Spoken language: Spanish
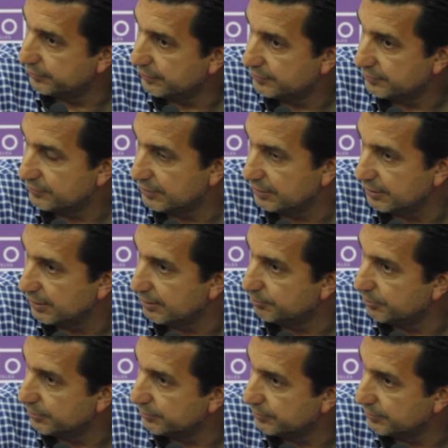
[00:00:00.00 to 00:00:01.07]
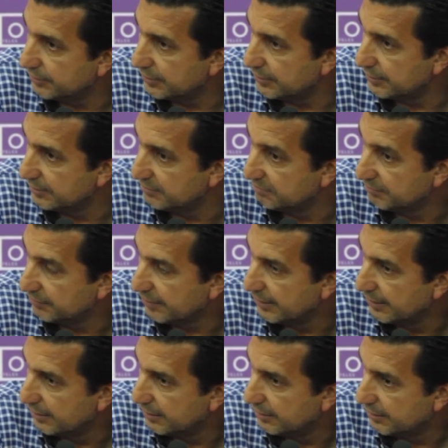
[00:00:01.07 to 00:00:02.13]
negociación llegue a puerto que,
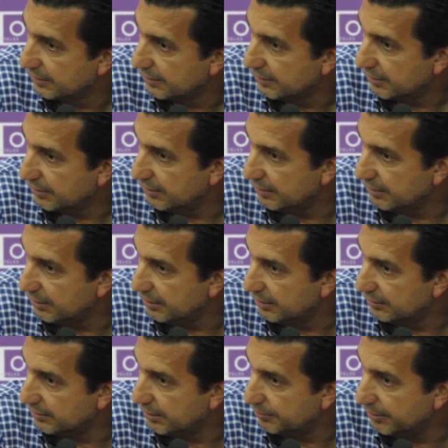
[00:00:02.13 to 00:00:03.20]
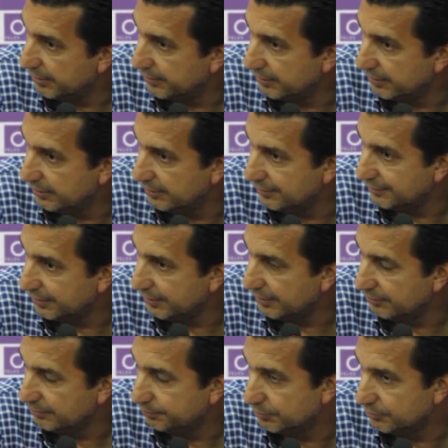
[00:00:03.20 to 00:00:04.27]
que el tema del
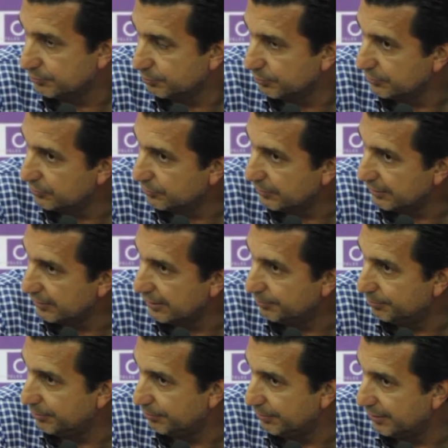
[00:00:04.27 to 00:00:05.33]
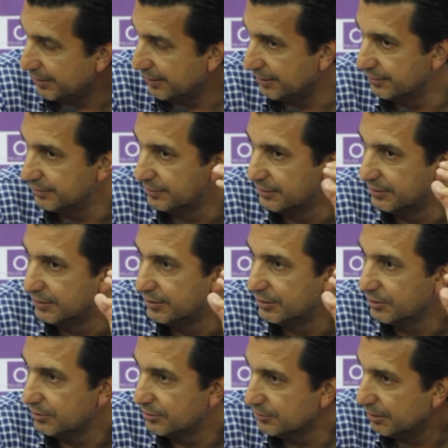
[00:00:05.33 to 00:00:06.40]
interés, por supuesto que es la primera,
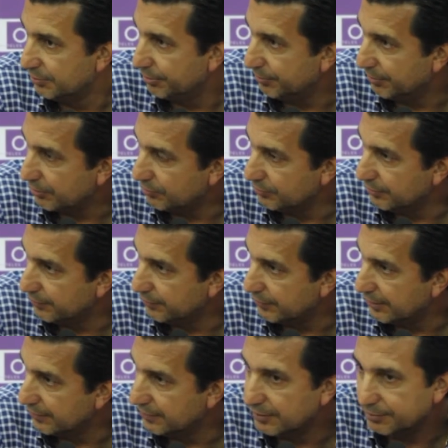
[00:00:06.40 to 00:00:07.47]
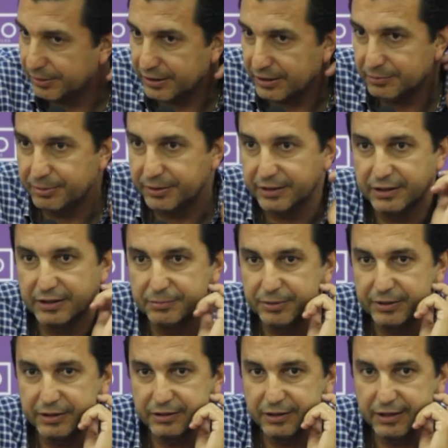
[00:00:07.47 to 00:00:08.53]
el primer condicionante para,
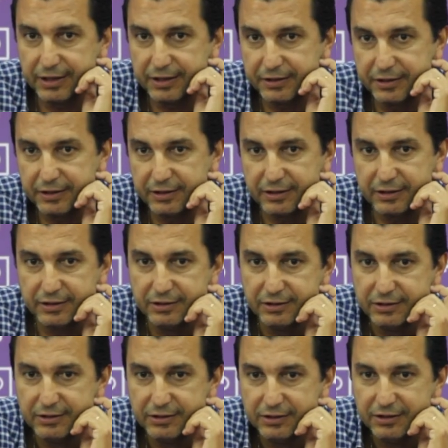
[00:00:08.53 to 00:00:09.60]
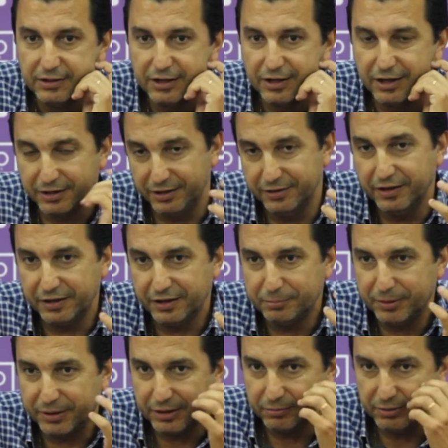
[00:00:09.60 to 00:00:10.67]
llegar a, a quedar
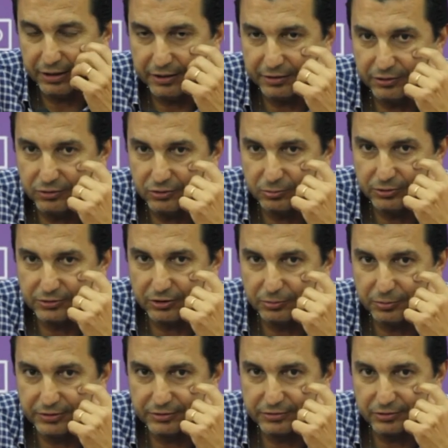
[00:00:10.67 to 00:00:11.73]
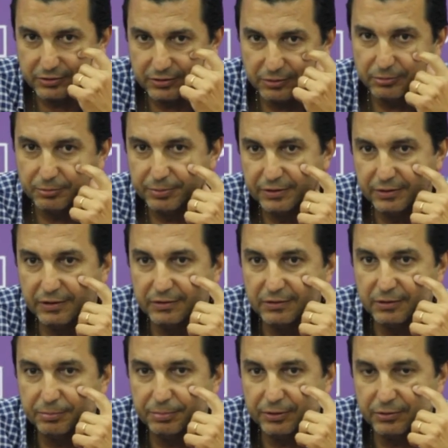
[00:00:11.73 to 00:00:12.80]
a, para hablar, ¿no? Como esa conversación que tenemos
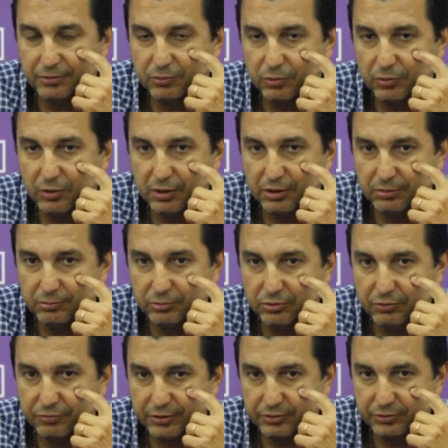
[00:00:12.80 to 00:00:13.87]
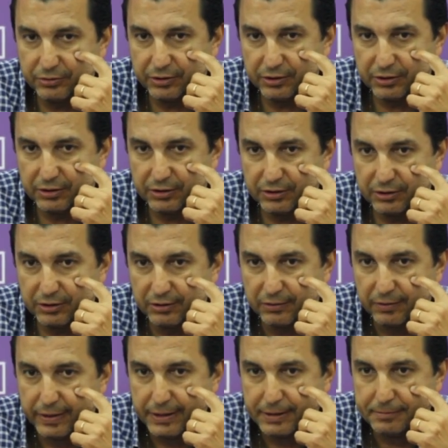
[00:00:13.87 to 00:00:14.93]
pendiente, pero luego hay muchos factores que,
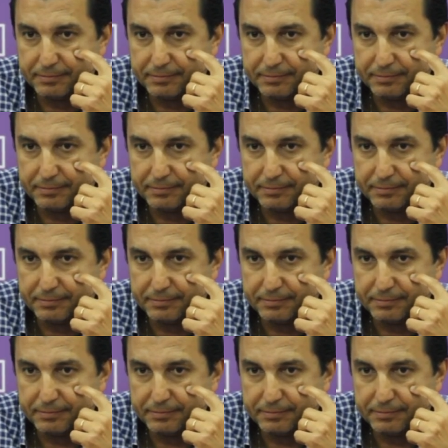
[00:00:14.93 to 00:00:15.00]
